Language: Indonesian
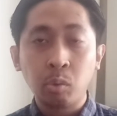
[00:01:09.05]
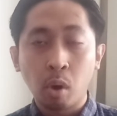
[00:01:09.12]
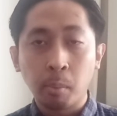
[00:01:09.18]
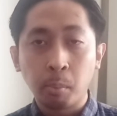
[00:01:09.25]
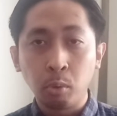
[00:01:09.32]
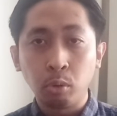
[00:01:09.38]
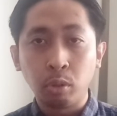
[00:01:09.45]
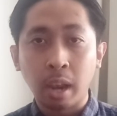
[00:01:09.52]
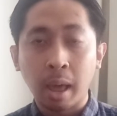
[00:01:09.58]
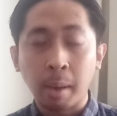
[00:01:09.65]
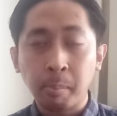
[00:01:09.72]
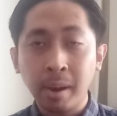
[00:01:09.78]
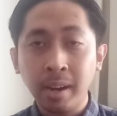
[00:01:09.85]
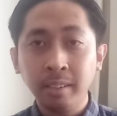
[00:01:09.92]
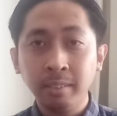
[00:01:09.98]

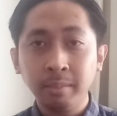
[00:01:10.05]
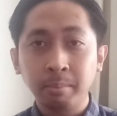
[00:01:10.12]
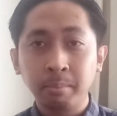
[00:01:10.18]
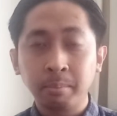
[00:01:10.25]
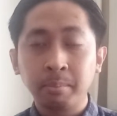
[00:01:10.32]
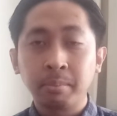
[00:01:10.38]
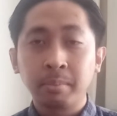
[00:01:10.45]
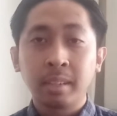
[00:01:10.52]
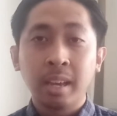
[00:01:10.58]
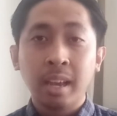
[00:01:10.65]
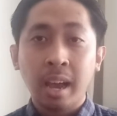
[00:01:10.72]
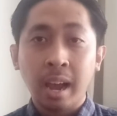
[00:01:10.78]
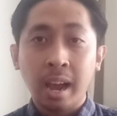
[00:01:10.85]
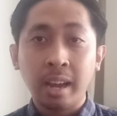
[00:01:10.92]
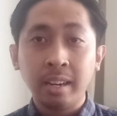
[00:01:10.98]
28,
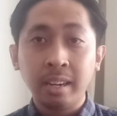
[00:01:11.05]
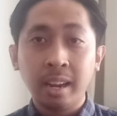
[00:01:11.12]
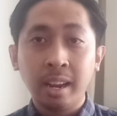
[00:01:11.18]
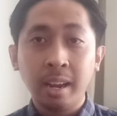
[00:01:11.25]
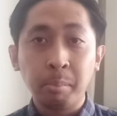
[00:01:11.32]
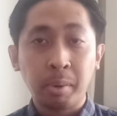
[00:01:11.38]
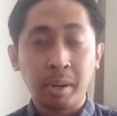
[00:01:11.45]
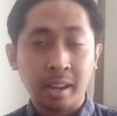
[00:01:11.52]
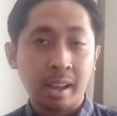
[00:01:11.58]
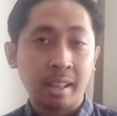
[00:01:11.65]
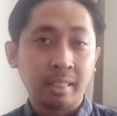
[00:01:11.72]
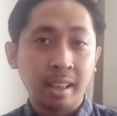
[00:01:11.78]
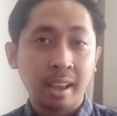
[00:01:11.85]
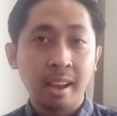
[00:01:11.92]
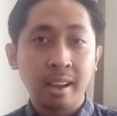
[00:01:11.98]
Hana
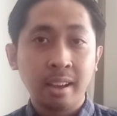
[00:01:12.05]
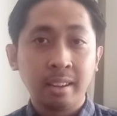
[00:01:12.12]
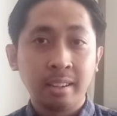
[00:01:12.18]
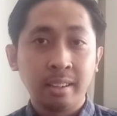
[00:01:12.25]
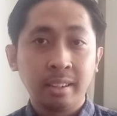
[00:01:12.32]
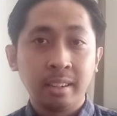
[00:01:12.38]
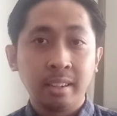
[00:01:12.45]
berkata,